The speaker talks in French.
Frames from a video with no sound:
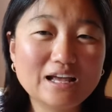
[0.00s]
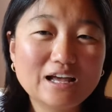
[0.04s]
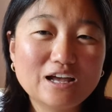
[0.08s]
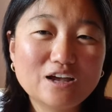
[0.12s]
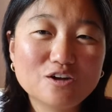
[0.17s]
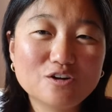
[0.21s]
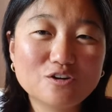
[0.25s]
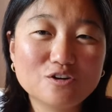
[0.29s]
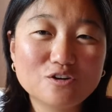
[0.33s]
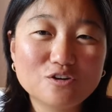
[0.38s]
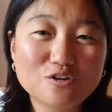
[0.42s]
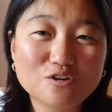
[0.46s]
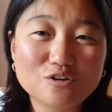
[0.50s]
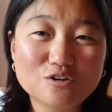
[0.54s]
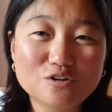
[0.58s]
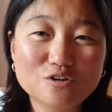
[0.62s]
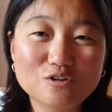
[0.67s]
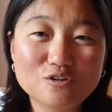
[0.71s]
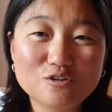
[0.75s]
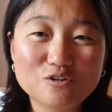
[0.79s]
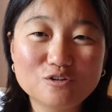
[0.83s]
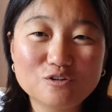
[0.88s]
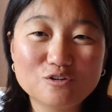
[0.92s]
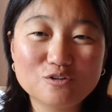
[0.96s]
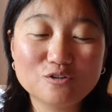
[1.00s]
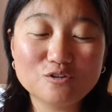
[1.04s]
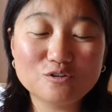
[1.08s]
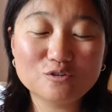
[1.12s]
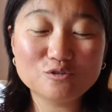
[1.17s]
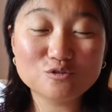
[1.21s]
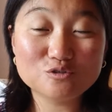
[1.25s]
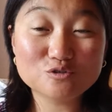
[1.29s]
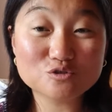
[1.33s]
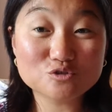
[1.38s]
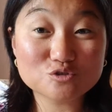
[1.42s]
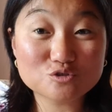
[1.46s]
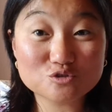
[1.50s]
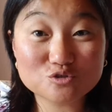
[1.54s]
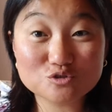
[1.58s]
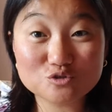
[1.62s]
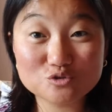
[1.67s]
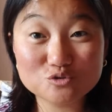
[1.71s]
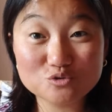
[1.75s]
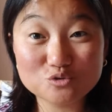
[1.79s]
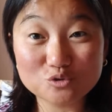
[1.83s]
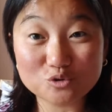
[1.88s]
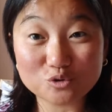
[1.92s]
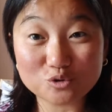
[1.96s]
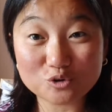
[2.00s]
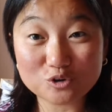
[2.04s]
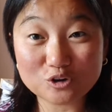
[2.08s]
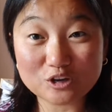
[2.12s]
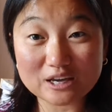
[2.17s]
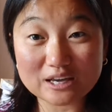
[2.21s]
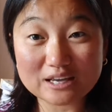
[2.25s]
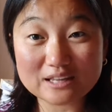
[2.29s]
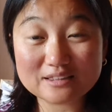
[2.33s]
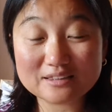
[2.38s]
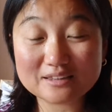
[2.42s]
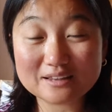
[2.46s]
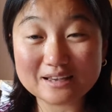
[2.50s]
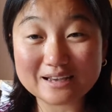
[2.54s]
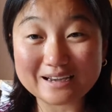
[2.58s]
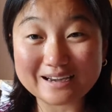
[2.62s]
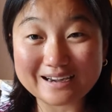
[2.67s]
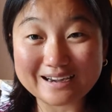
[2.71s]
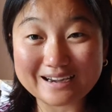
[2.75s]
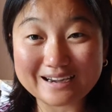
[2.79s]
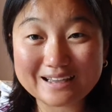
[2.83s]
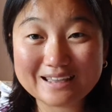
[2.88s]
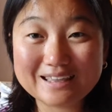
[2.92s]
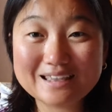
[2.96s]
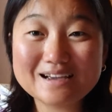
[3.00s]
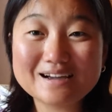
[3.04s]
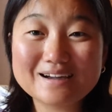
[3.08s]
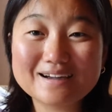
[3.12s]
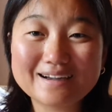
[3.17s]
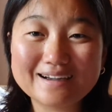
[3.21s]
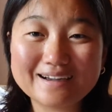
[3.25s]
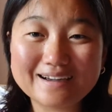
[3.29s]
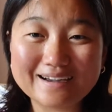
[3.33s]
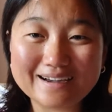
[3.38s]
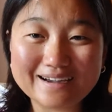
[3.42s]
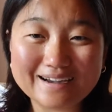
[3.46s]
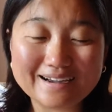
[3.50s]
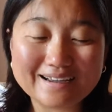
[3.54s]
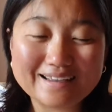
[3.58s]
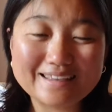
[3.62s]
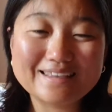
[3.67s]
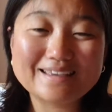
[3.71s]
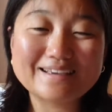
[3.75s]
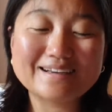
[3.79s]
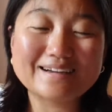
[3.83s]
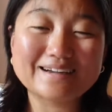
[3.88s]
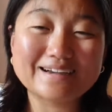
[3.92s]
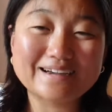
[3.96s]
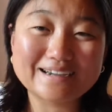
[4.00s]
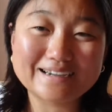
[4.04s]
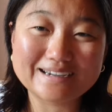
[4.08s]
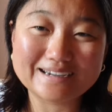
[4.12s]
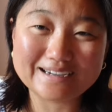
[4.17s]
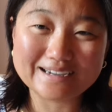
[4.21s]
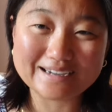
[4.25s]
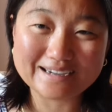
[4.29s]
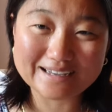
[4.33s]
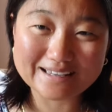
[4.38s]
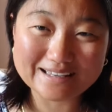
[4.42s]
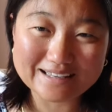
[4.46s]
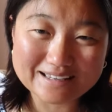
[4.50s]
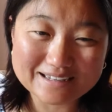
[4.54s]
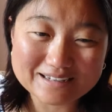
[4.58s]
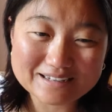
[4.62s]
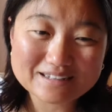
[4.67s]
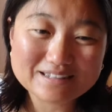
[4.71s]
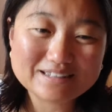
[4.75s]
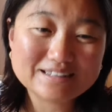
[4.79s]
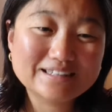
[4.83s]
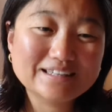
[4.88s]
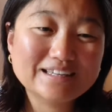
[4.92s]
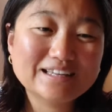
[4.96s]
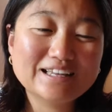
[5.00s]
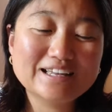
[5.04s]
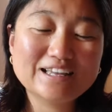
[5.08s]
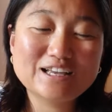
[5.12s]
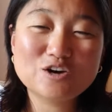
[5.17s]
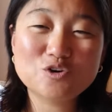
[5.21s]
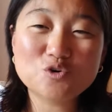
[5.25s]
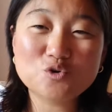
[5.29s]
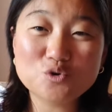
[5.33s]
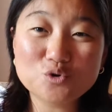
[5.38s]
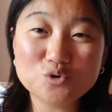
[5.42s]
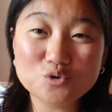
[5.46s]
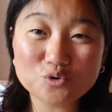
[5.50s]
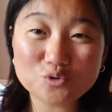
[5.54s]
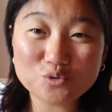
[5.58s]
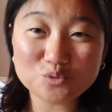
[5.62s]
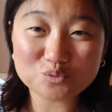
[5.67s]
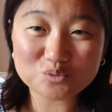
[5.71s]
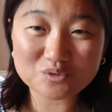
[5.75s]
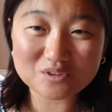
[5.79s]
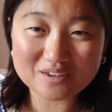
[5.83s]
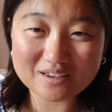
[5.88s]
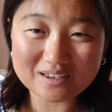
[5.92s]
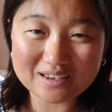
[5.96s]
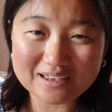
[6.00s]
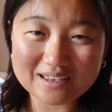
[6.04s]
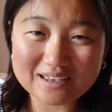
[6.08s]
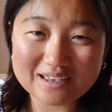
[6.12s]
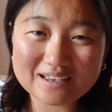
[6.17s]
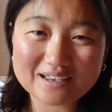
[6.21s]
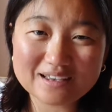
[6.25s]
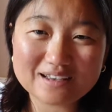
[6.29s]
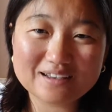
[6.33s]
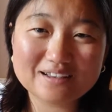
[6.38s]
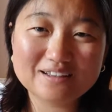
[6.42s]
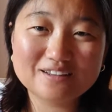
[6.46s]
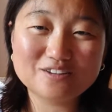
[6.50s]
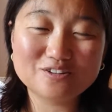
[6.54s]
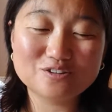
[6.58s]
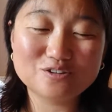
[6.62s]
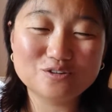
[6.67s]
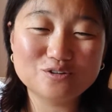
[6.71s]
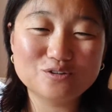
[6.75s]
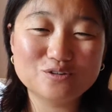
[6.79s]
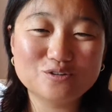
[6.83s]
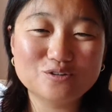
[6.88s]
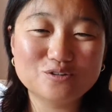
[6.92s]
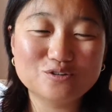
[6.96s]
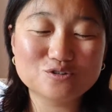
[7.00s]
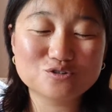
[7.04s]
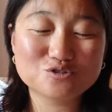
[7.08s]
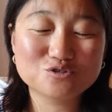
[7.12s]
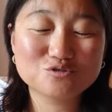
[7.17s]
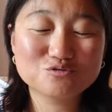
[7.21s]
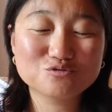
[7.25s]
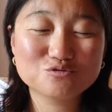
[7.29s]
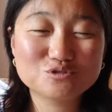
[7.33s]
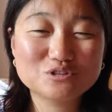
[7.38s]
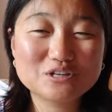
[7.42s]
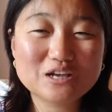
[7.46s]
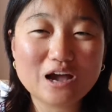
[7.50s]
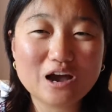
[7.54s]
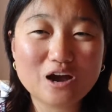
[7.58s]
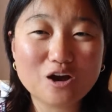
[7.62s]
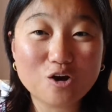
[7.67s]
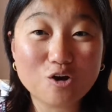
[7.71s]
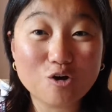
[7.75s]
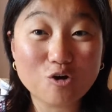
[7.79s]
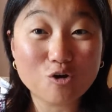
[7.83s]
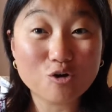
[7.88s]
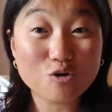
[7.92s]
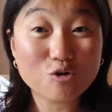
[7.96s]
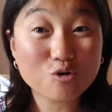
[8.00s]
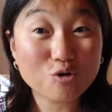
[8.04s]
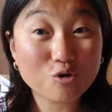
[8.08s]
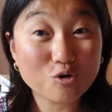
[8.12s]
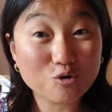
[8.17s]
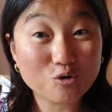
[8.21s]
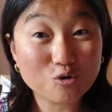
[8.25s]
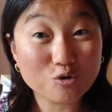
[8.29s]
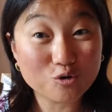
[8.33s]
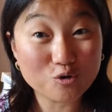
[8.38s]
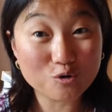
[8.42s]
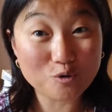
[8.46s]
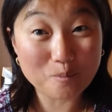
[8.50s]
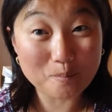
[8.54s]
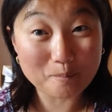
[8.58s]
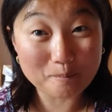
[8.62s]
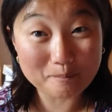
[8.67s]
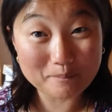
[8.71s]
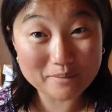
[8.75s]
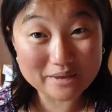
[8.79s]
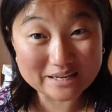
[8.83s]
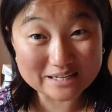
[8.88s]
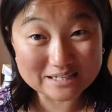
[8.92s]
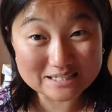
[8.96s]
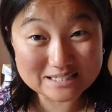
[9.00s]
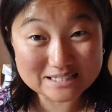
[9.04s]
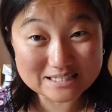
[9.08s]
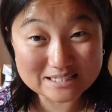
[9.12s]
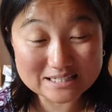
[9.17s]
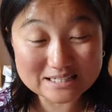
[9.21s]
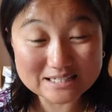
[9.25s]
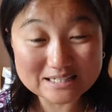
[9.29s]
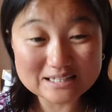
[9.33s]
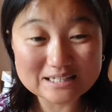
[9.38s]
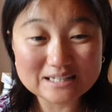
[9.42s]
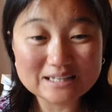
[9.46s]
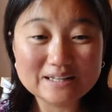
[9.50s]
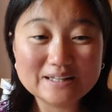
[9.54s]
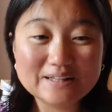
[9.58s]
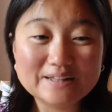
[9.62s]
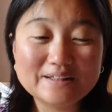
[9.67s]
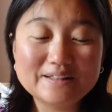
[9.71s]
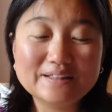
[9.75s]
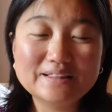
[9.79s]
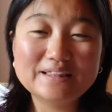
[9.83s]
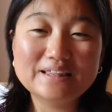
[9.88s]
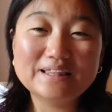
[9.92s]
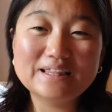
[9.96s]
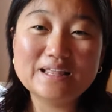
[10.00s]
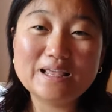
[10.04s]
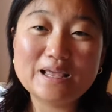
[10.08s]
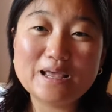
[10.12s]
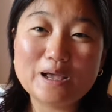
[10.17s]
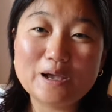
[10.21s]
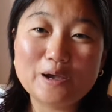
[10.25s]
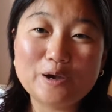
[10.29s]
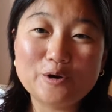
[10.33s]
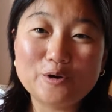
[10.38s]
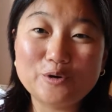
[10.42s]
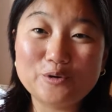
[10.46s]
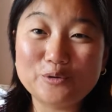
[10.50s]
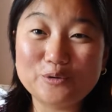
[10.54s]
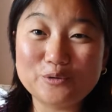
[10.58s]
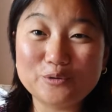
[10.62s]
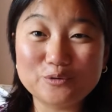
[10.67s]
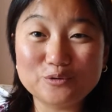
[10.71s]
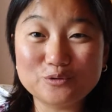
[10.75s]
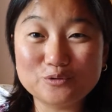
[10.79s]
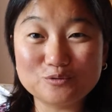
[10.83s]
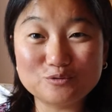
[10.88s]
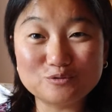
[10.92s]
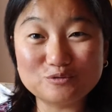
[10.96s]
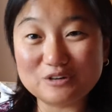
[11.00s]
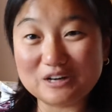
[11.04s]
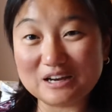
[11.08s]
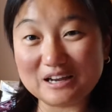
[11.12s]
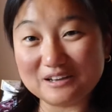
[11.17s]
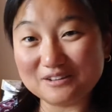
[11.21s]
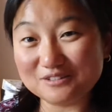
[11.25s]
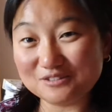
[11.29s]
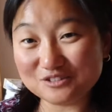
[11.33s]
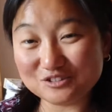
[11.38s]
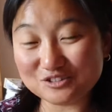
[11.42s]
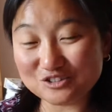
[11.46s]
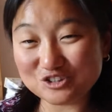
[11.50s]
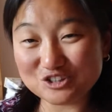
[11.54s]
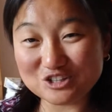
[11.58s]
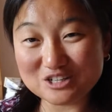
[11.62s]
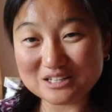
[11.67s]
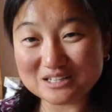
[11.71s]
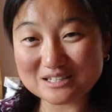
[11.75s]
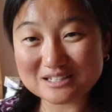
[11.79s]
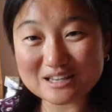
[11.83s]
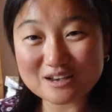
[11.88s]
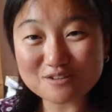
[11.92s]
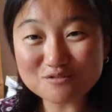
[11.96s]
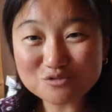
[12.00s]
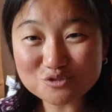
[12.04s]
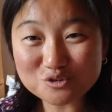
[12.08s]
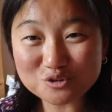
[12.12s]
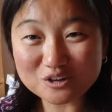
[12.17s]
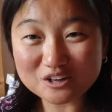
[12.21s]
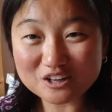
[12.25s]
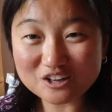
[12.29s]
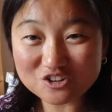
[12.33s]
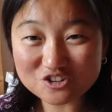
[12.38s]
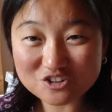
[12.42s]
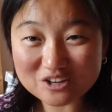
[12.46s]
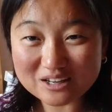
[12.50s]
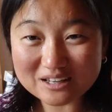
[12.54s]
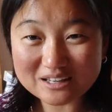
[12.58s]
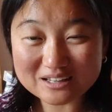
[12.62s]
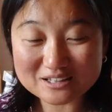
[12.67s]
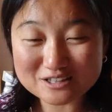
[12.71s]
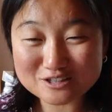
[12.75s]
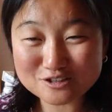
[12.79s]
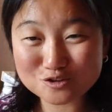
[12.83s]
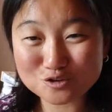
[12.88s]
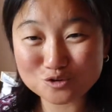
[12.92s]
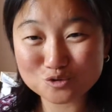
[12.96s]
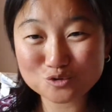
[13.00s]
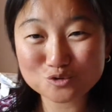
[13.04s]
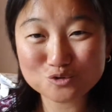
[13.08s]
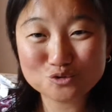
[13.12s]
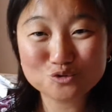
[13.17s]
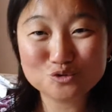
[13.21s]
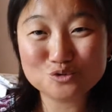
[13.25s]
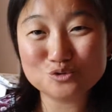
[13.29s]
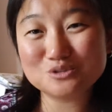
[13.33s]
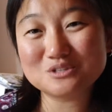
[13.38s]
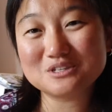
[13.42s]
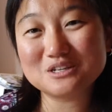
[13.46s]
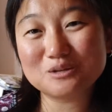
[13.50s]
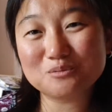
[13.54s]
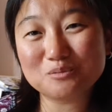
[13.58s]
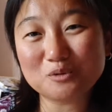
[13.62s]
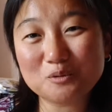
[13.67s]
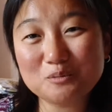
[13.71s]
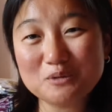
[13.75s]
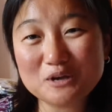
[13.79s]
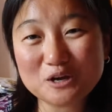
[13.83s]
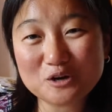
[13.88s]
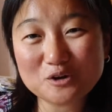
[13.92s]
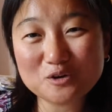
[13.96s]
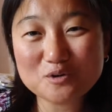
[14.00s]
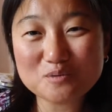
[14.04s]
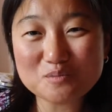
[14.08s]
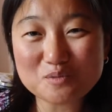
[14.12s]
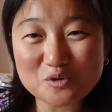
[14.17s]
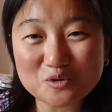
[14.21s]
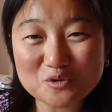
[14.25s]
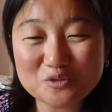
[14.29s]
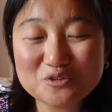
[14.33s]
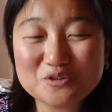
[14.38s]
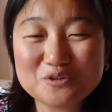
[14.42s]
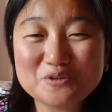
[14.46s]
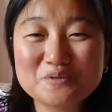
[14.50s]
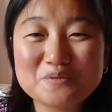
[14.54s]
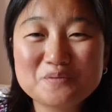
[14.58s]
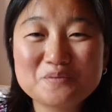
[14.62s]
Euh, je ne regrette rien, rien, rien. Au contraire, euh, je vous dis un grand, grand, grand merci. Euh, voilà, j'ai savouré chaque instant de cette première commande.